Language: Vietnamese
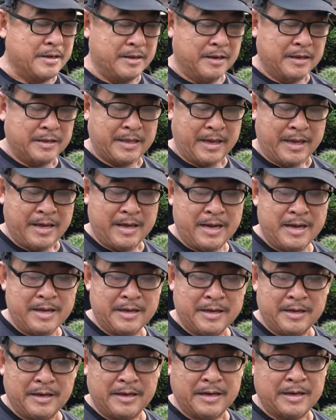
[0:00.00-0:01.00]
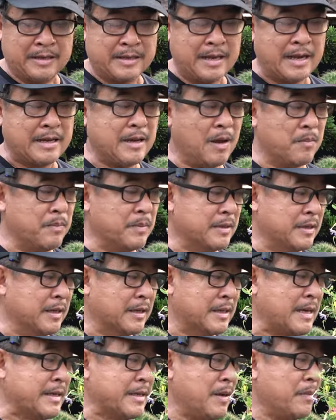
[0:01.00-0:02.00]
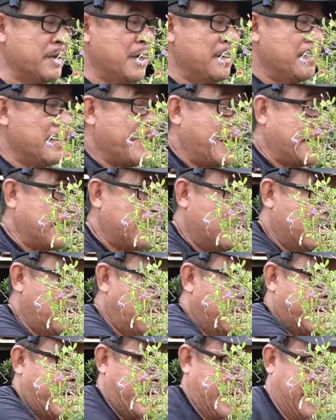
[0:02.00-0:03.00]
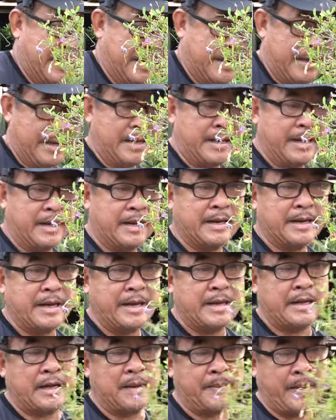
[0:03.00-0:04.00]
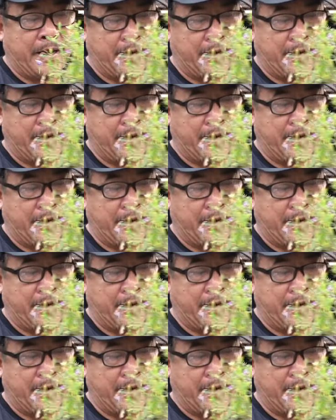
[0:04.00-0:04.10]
vừa tỉa vừa tán gốc vừa tán dốc với mấy bạn chơi vui ha à, đây nè các